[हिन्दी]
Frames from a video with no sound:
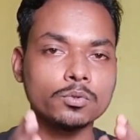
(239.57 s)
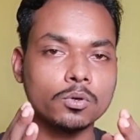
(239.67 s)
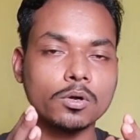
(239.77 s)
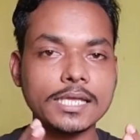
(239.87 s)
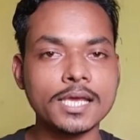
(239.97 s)

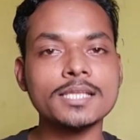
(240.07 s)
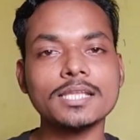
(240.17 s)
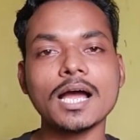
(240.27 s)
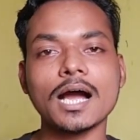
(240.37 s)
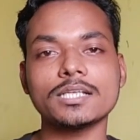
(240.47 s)
तो यही
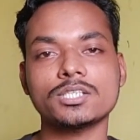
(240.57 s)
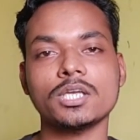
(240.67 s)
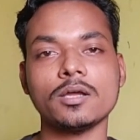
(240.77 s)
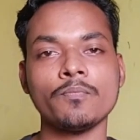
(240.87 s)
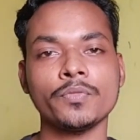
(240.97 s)
था आज
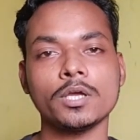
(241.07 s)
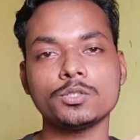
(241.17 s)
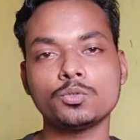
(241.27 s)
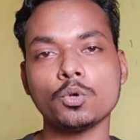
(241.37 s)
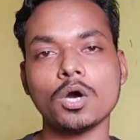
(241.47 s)
के
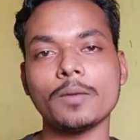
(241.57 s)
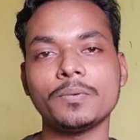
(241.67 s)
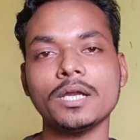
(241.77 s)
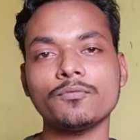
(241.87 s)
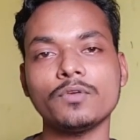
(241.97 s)
दो
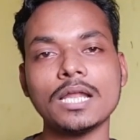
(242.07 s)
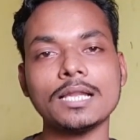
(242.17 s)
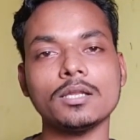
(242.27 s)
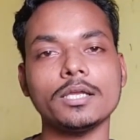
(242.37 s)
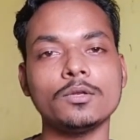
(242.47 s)
अपडेट
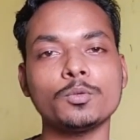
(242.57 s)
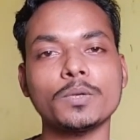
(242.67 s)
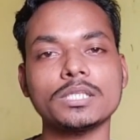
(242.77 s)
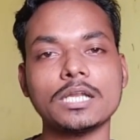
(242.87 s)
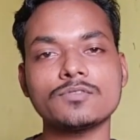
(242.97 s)
फिलहाल
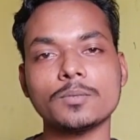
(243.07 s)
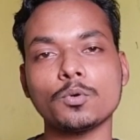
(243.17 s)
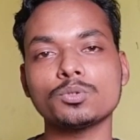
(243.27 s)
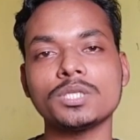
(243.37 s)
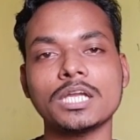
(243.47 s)
यूट्यूब की तरफ
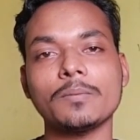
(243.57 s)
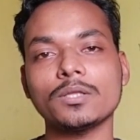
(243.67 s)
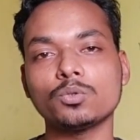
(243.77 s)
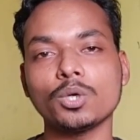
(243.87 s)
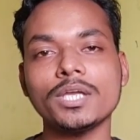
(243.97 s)
बहुत दिन के
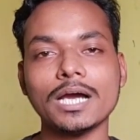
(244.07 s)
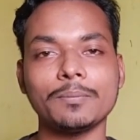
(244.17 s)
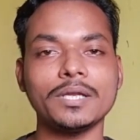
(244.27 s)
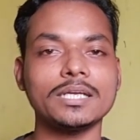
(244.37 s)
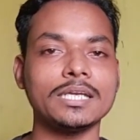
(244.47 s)
बाद दो ही
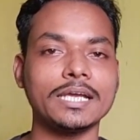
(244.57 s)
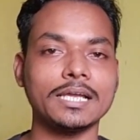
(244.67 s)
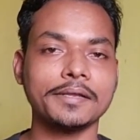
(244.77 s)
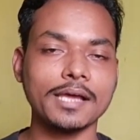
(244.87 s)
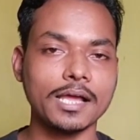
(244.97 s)
अपडेट
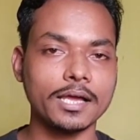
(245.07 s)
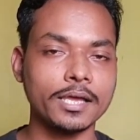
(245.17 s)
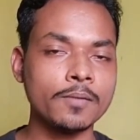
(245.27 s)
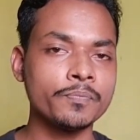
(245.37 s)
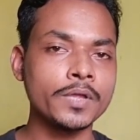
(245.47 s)
निकल के आया
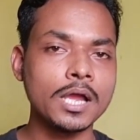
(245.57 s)
है